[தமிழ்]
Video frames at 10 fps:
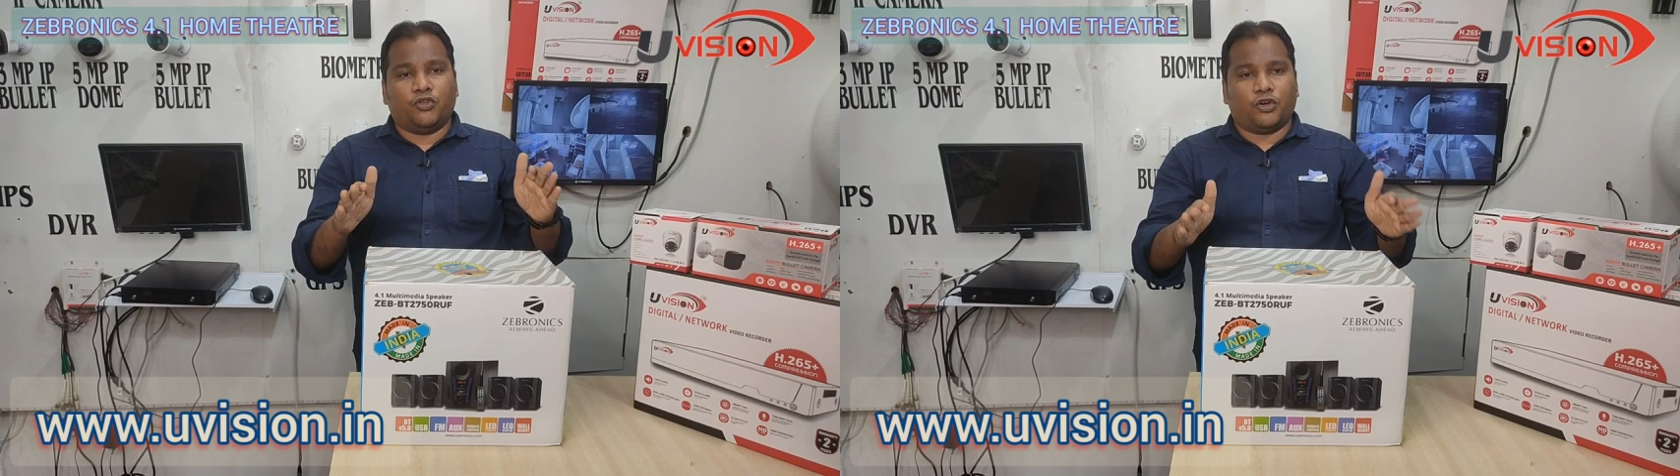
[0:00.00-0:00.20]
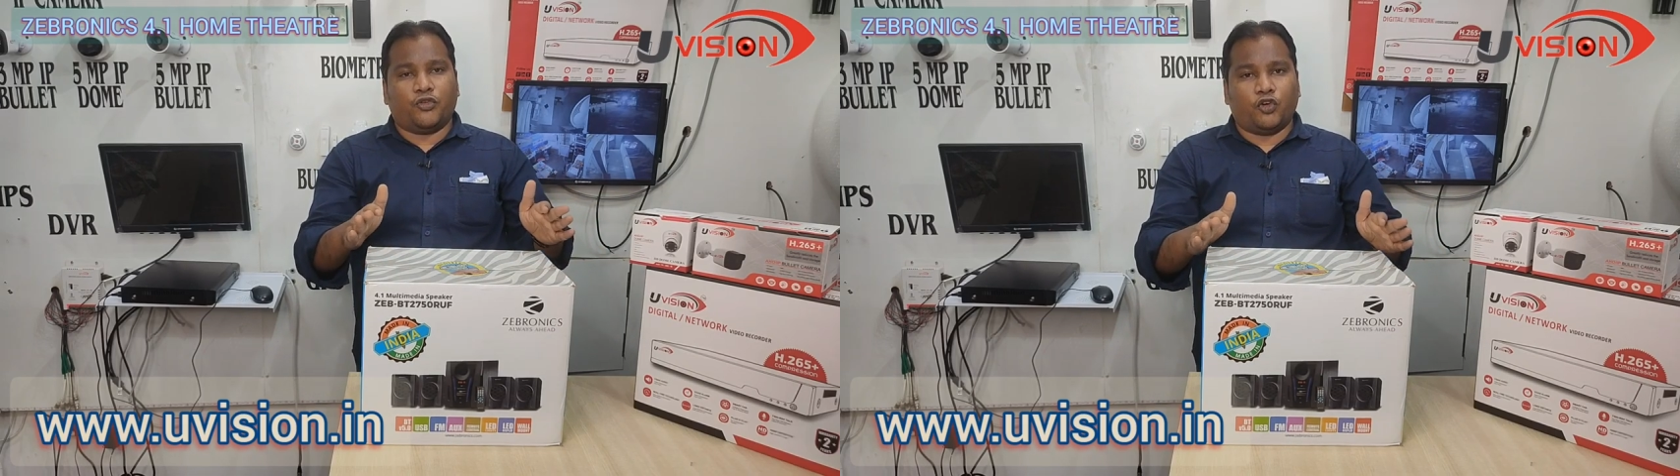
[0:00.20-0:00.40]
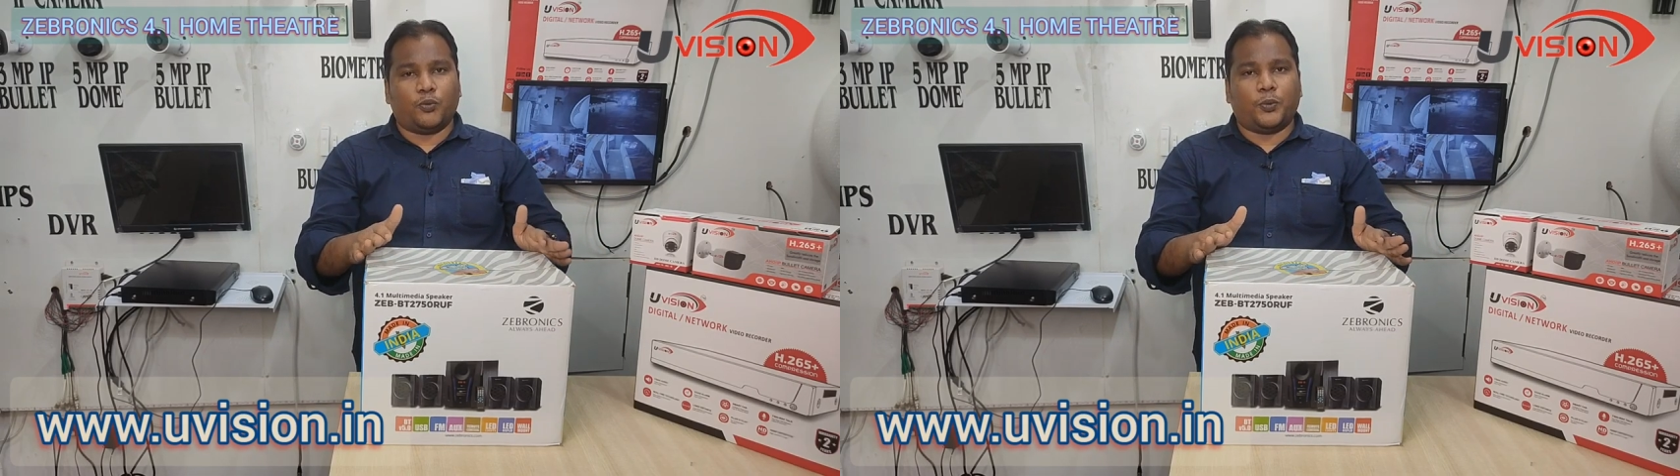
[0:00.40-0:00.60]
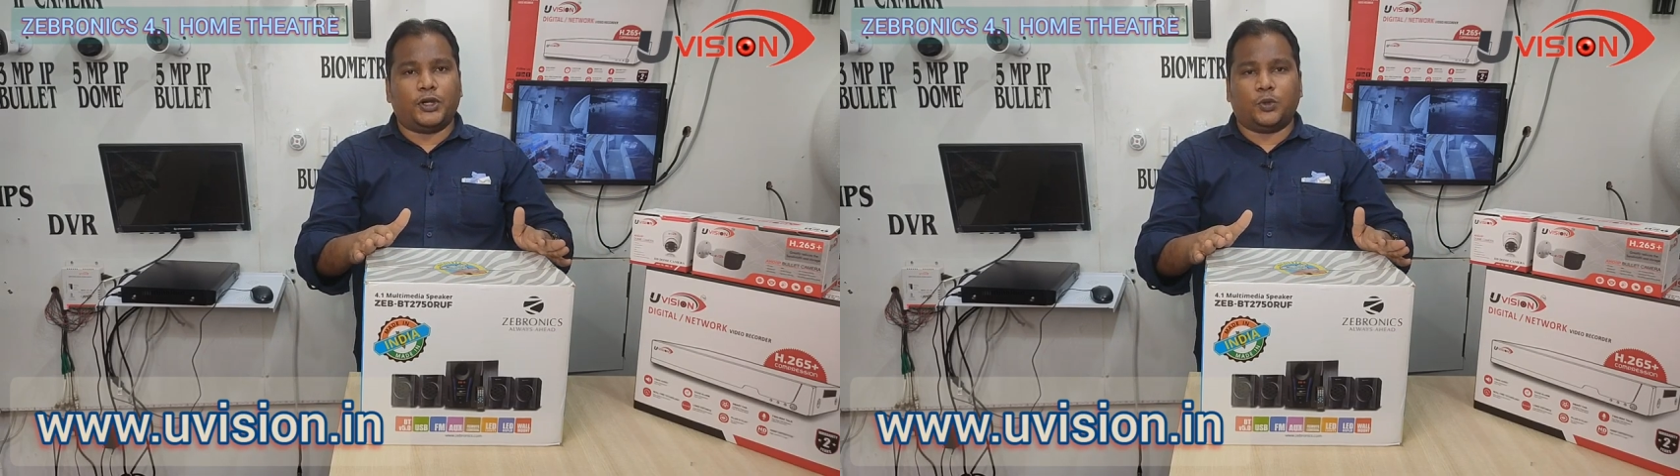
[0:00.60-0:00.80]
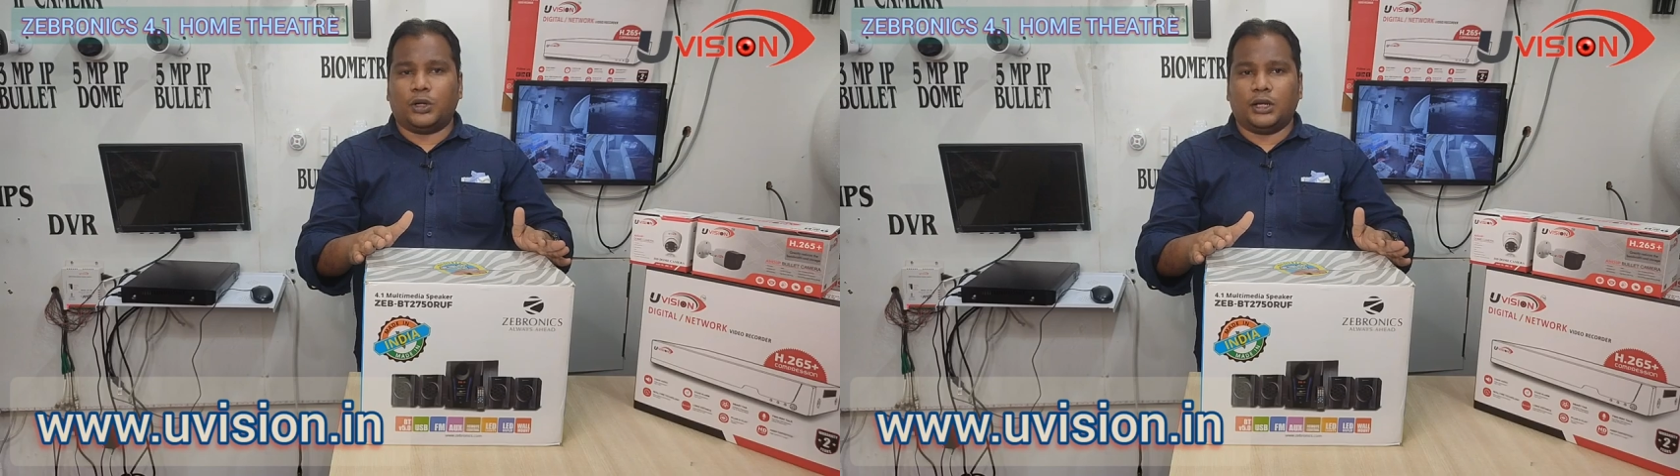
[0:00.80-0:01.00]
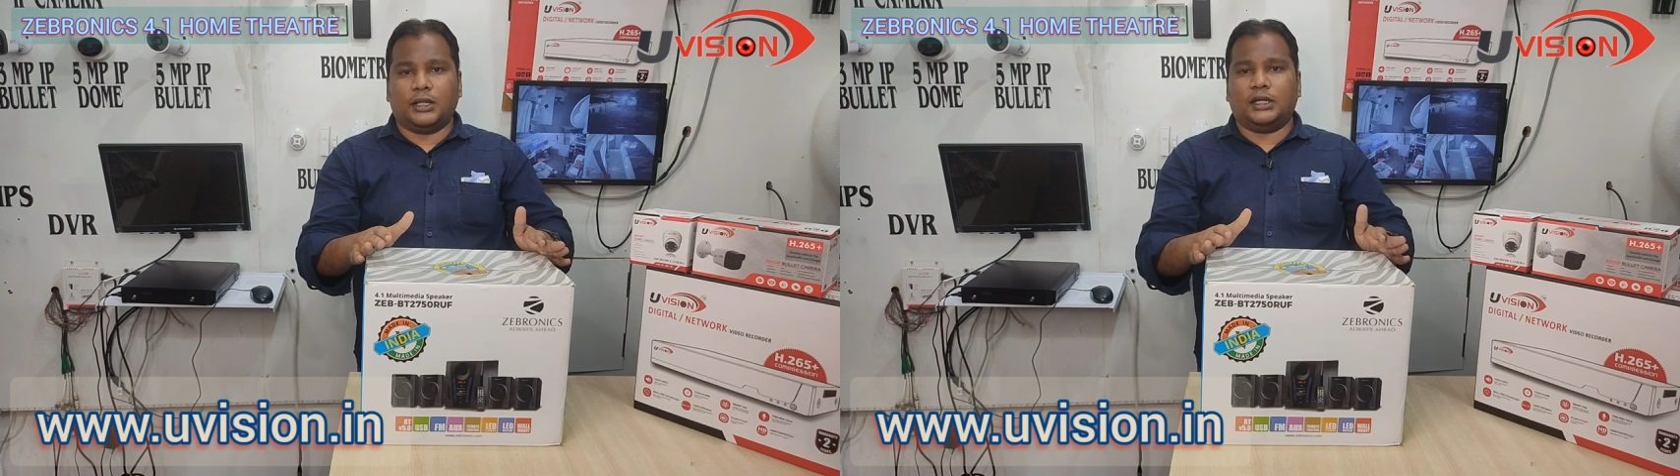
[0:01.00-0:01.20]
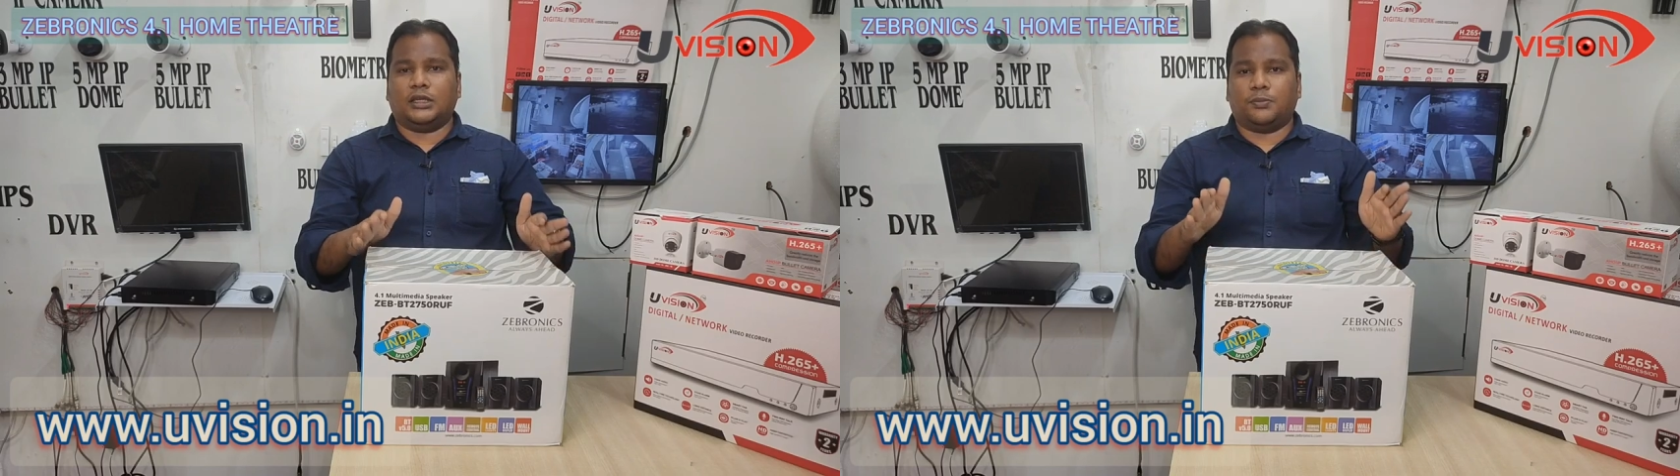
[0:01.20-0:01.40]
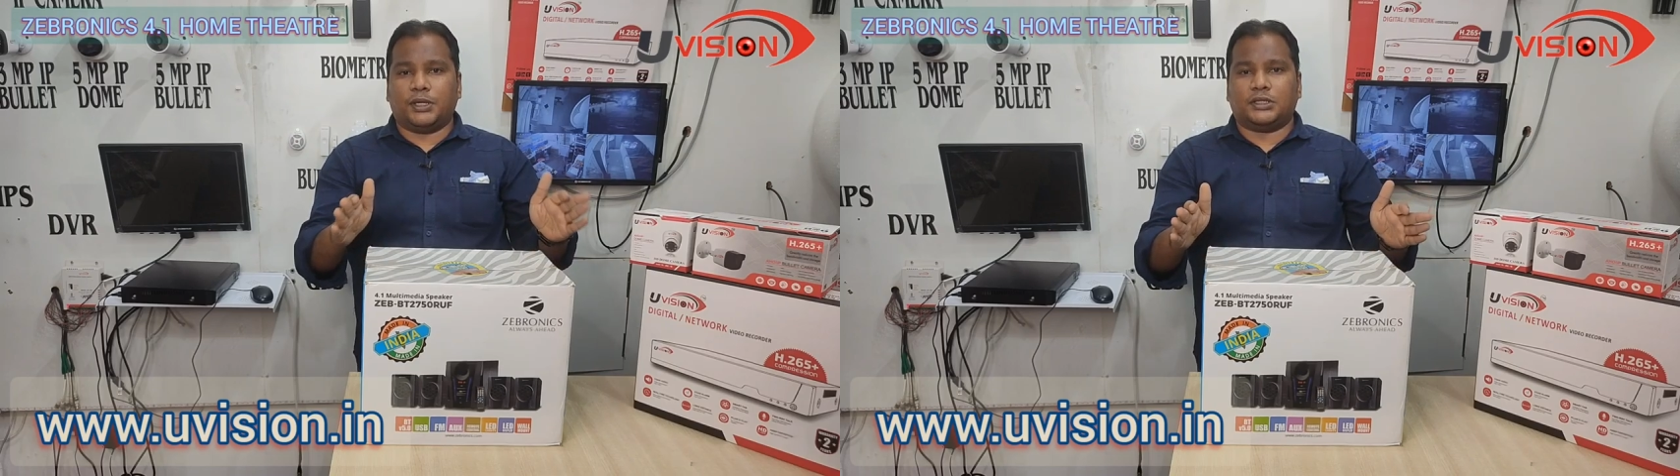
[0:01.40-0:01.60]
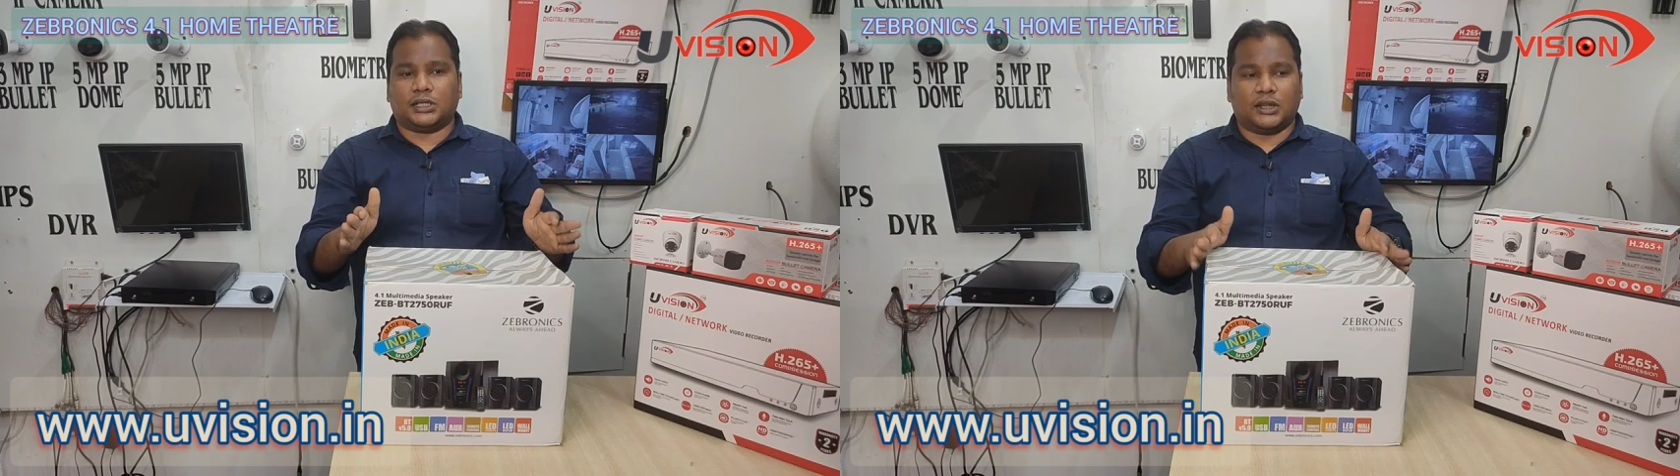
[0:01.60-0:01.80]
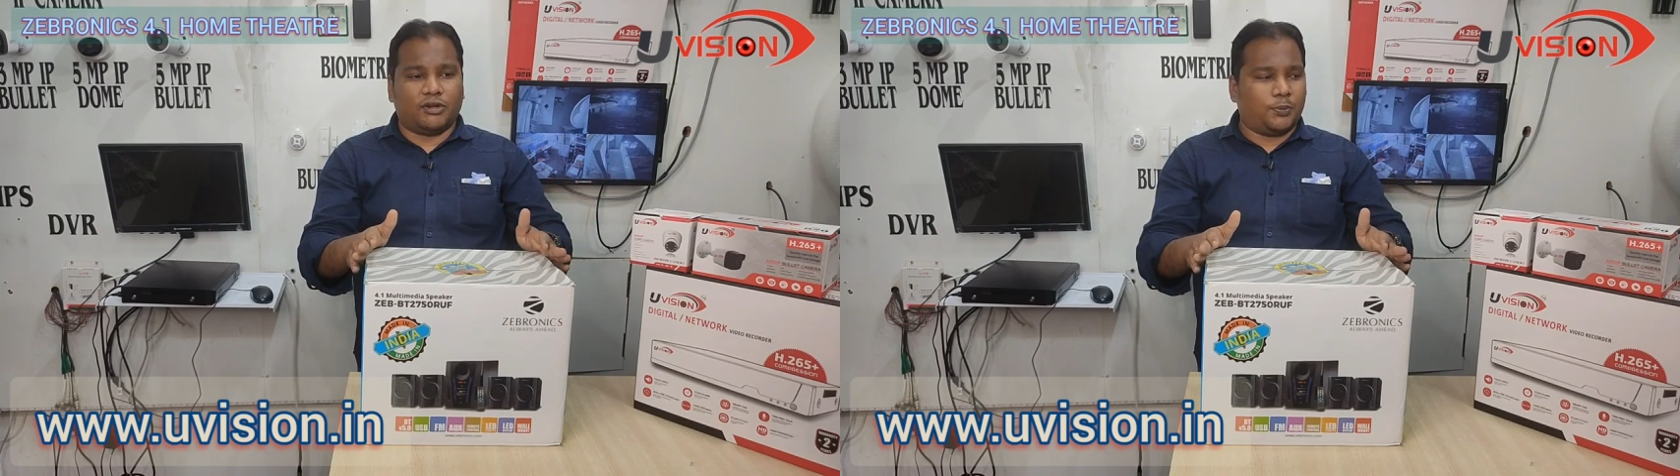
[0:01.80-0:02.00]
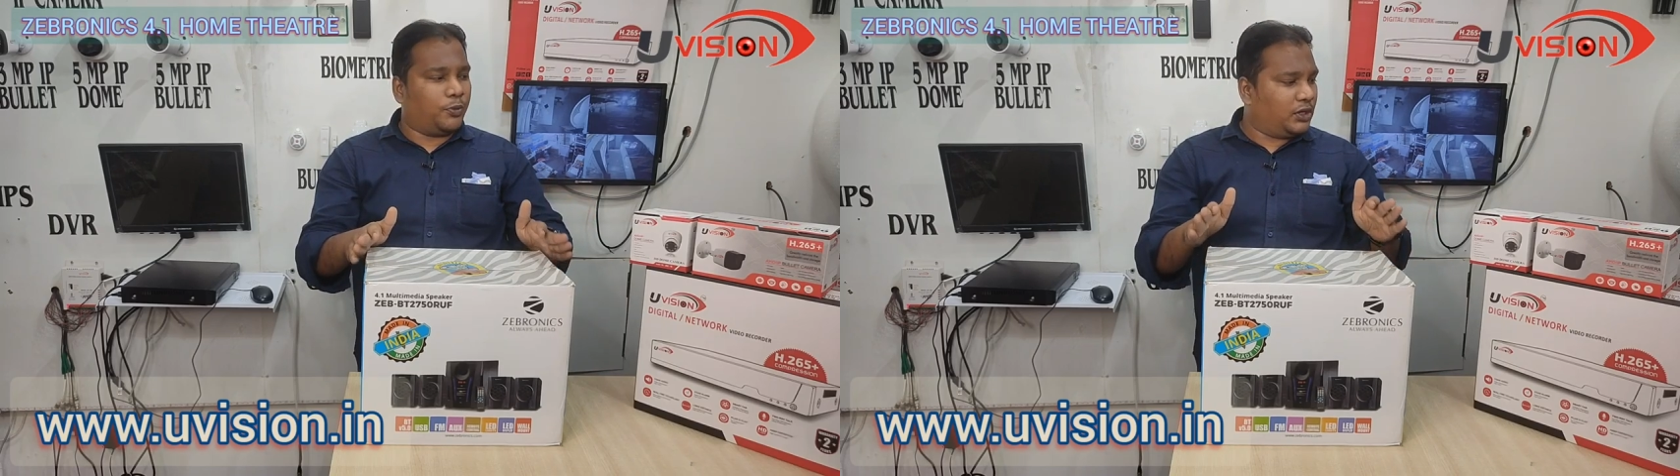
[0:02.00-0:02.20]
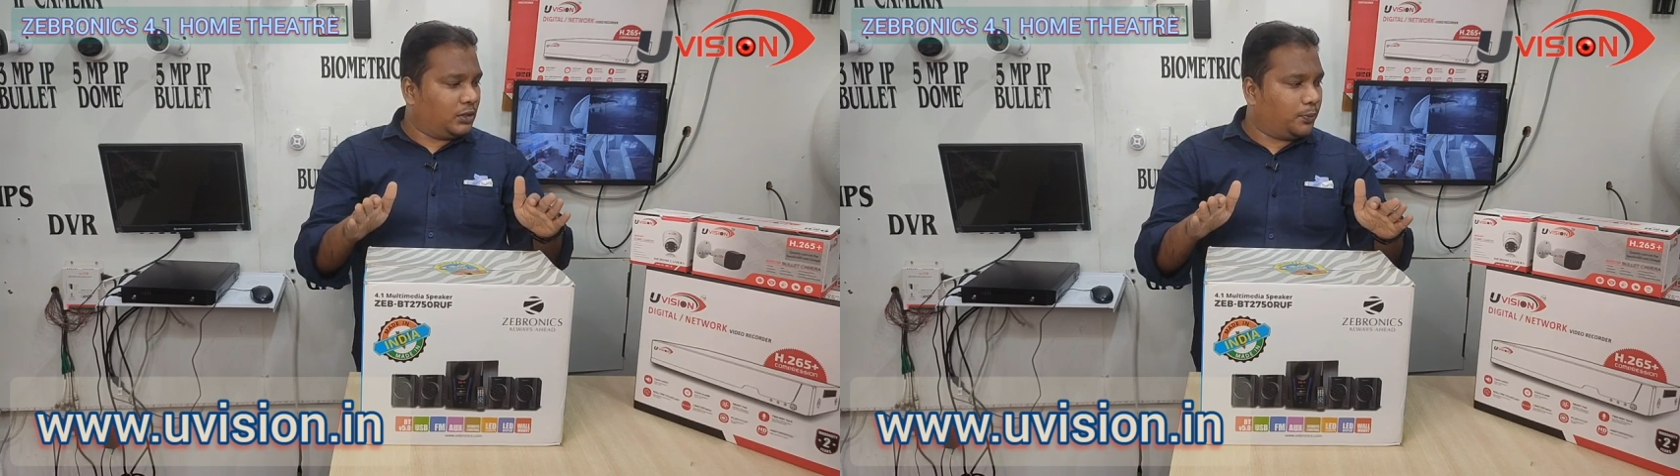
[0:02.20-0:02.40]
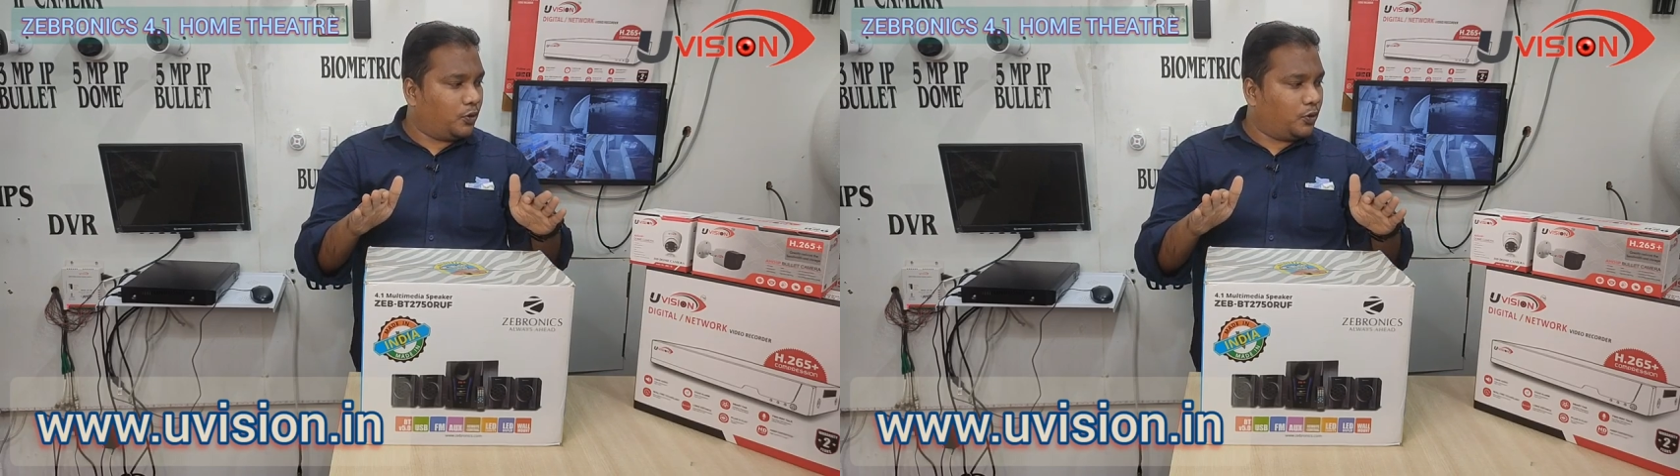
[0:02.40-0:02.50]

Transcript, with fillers: ஒரு ஃபோர் பாயிண்ட் ஒன்ல நீங்க பேசிக் லெவலில் போனால் இது